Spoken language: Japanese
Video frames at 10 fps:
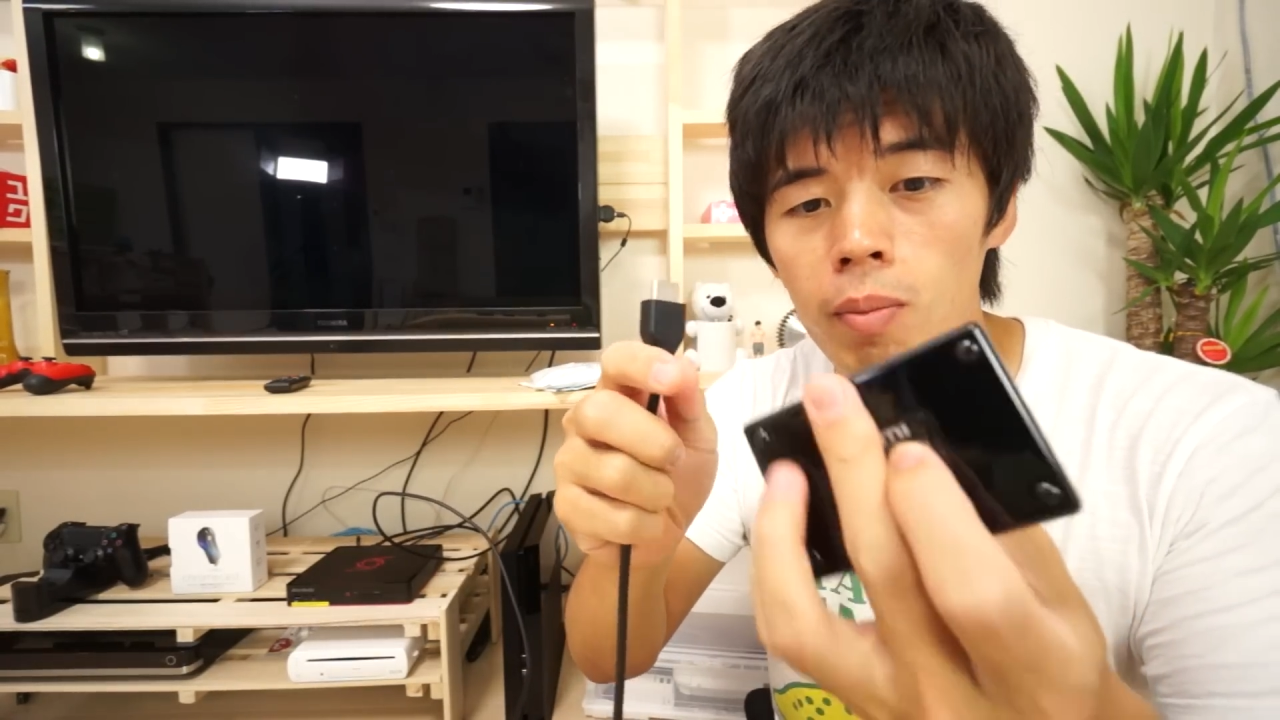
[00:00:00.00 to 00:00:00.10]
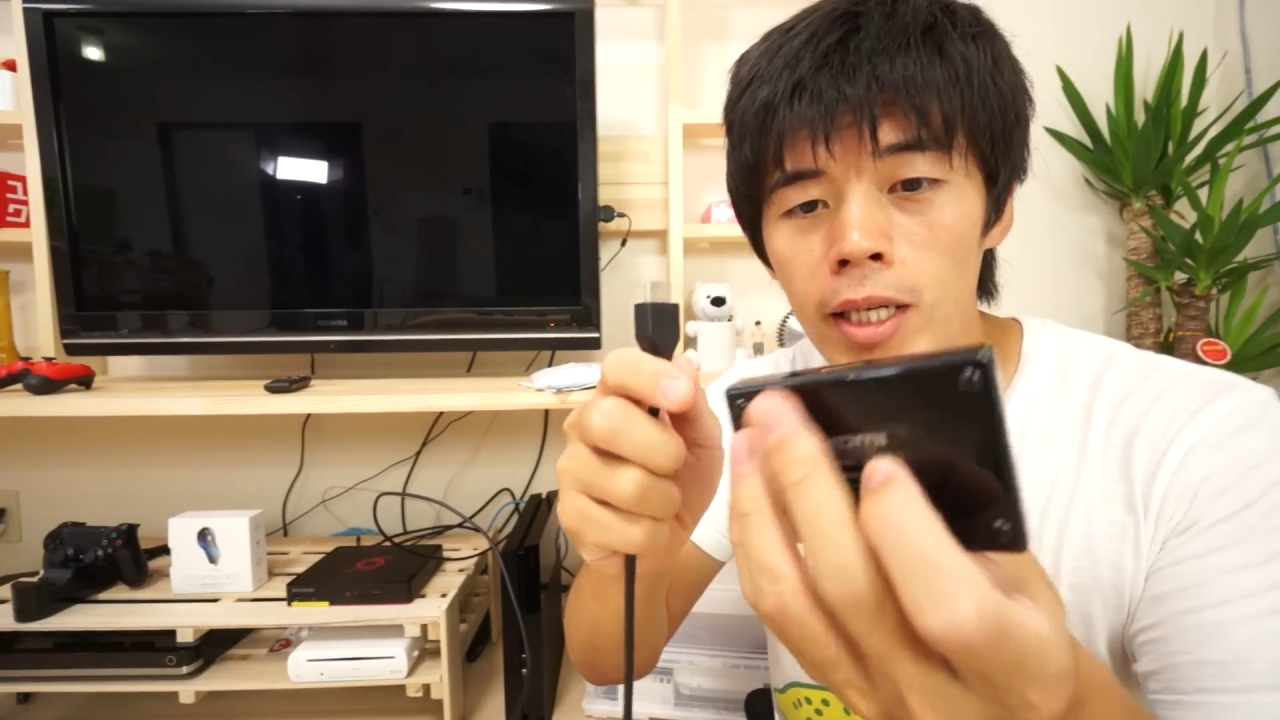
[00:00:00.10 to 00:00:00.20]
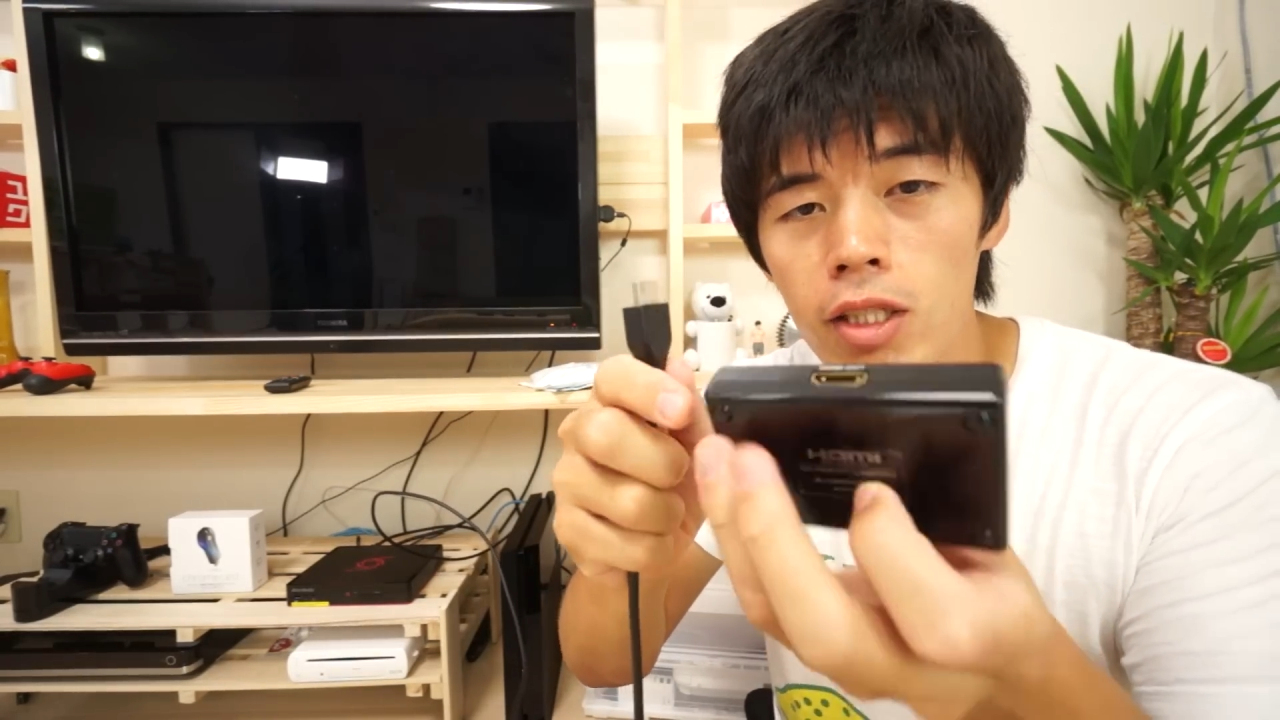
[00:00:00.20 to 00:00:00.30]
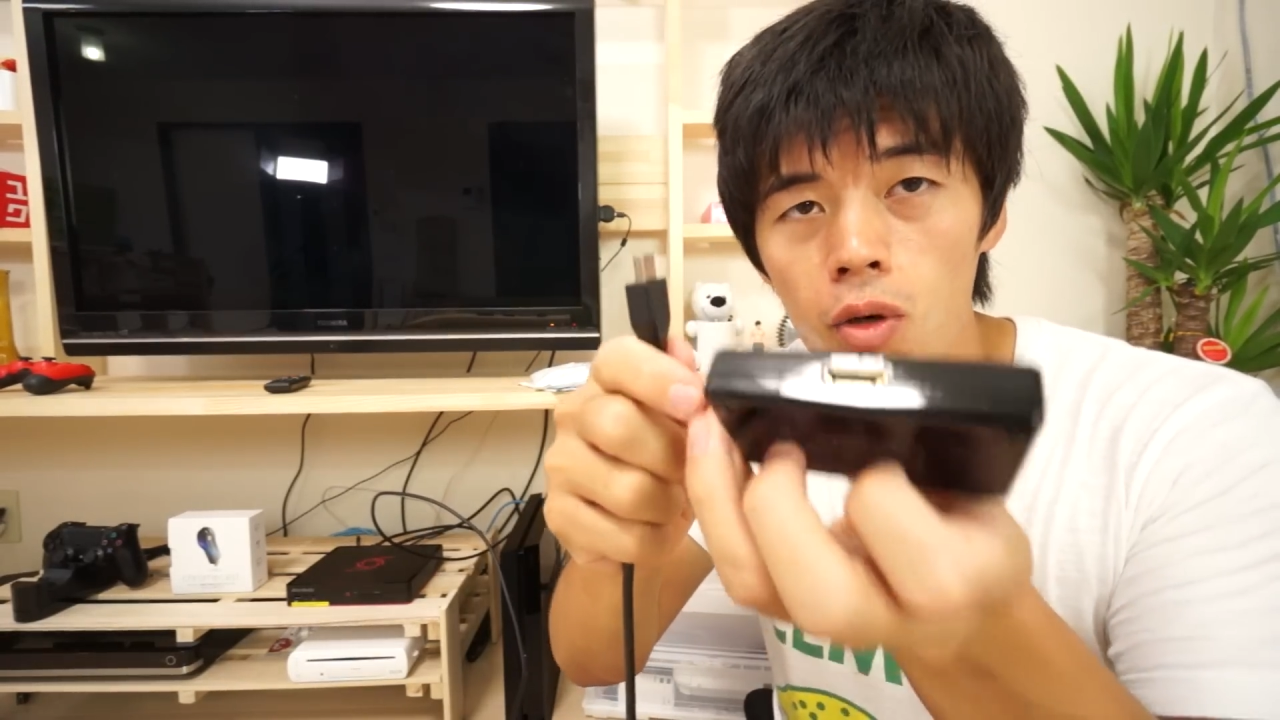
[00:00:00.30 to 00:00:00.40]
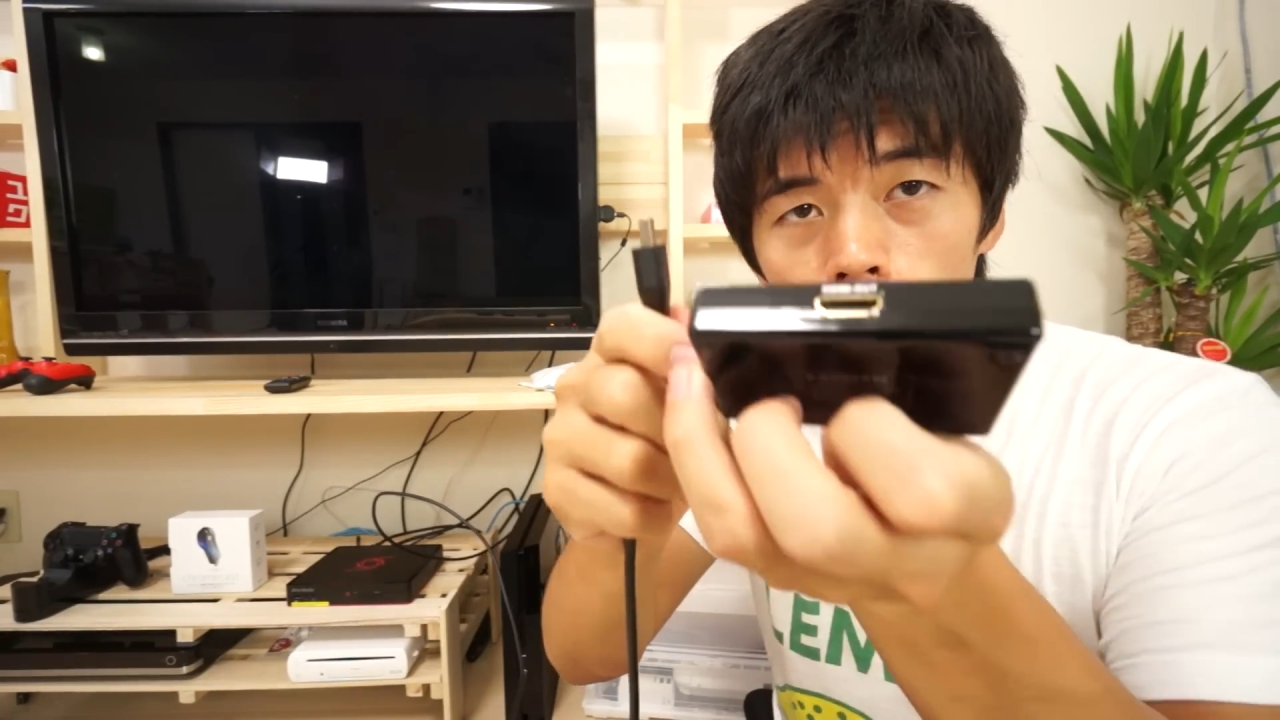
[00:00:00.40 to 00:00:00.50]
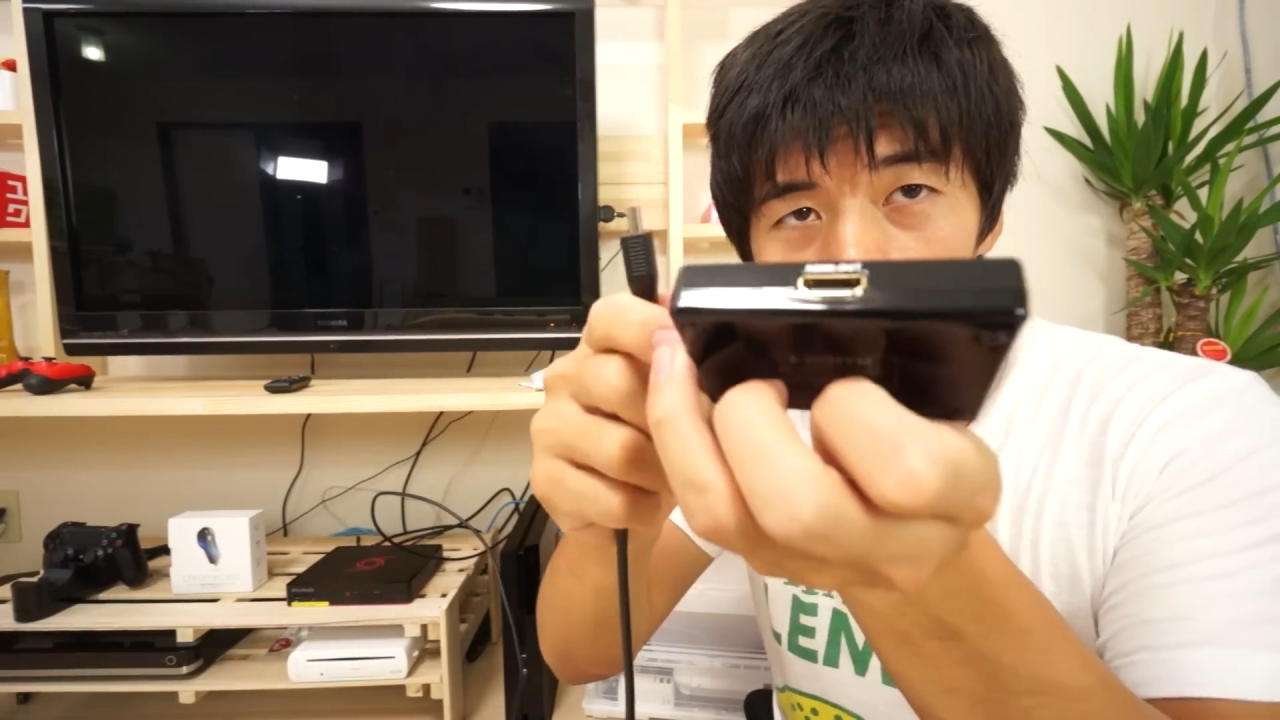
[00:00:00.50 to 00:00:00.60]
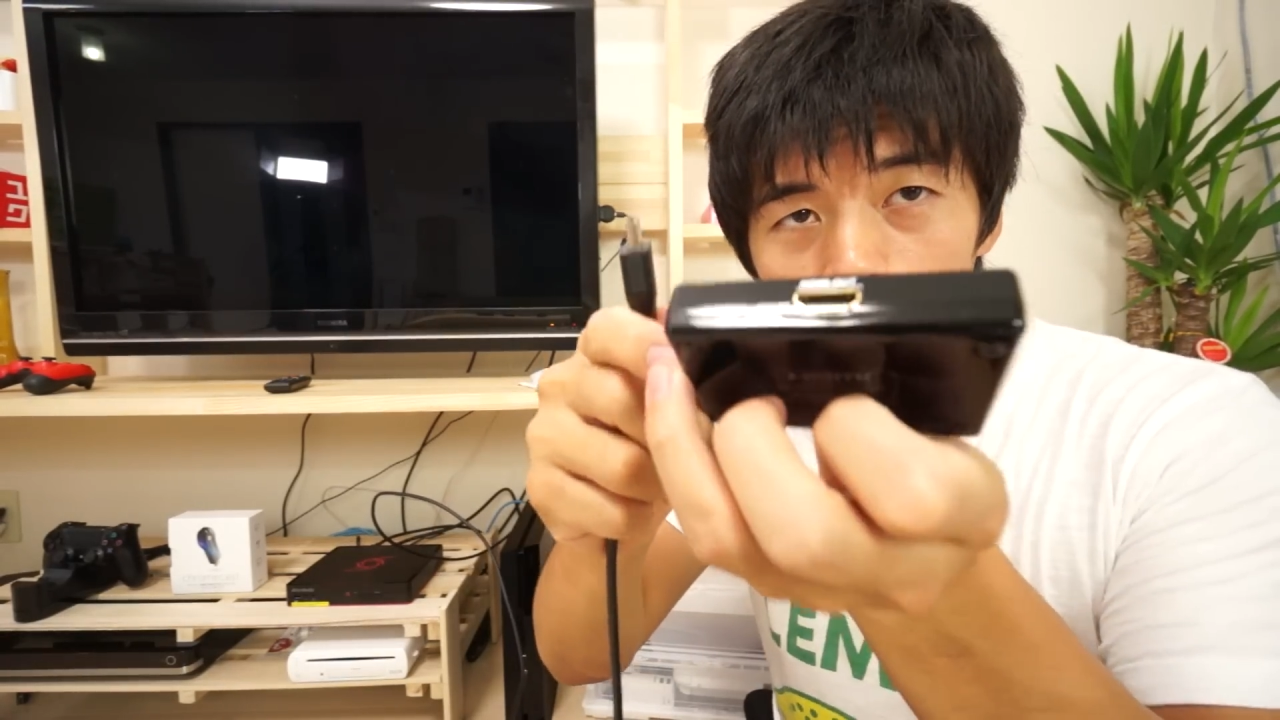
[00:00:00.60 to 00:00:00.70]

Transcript: まずこれ